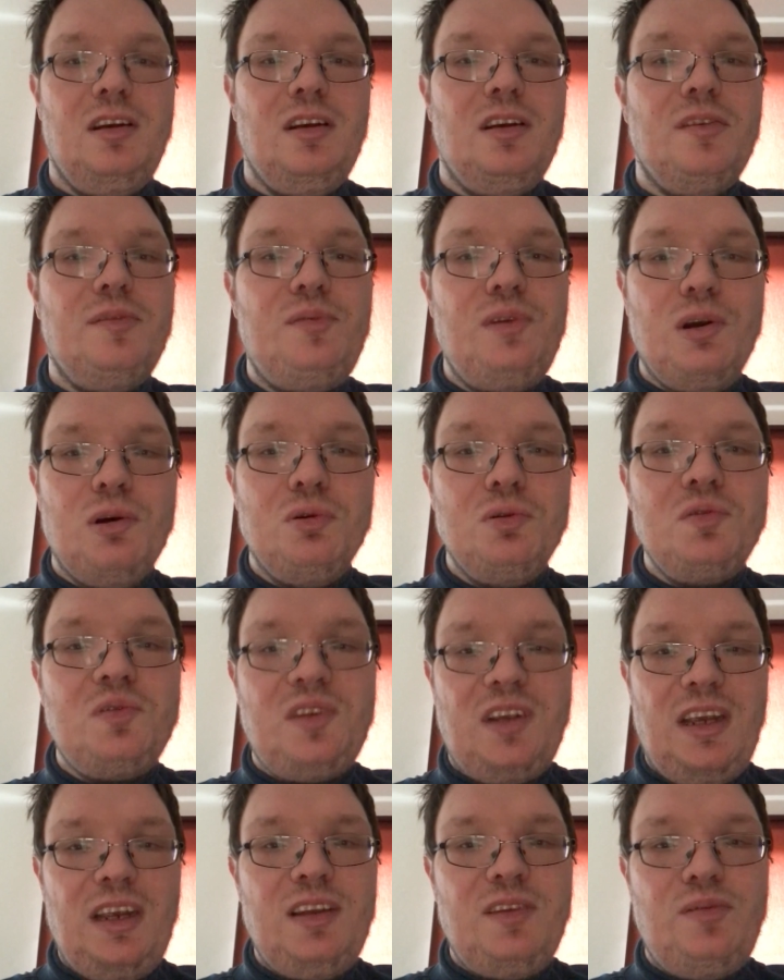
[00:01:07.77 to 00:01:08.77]
Für uns
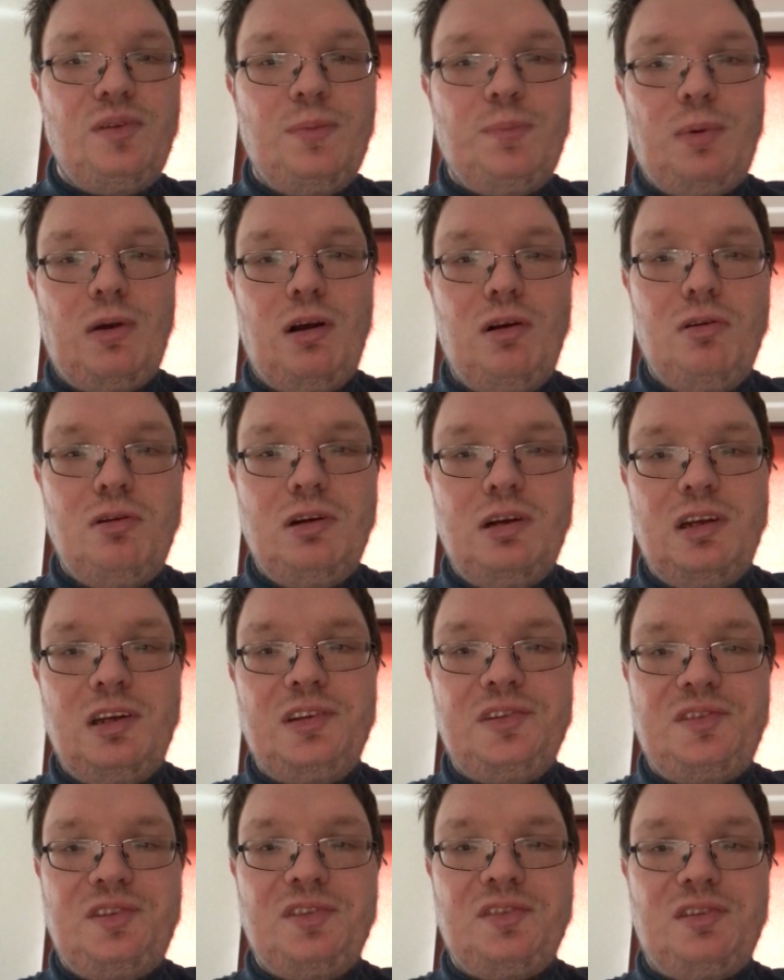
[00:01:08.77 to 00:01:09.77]
Endverbraucher
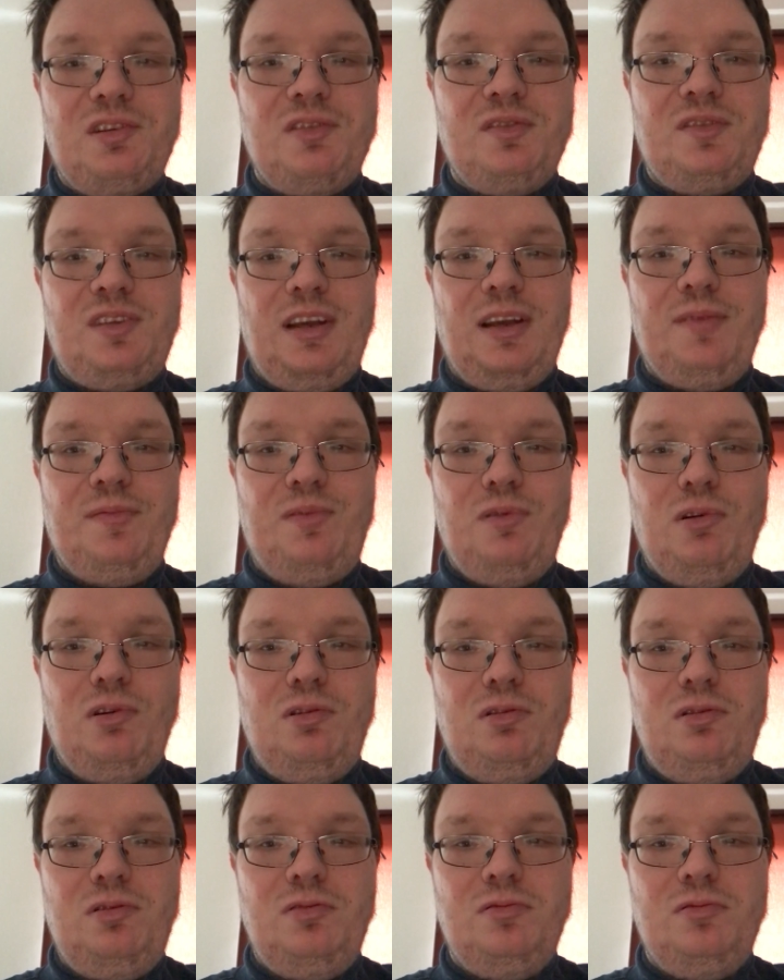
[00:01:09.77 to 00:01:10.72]
ist es ganz einfach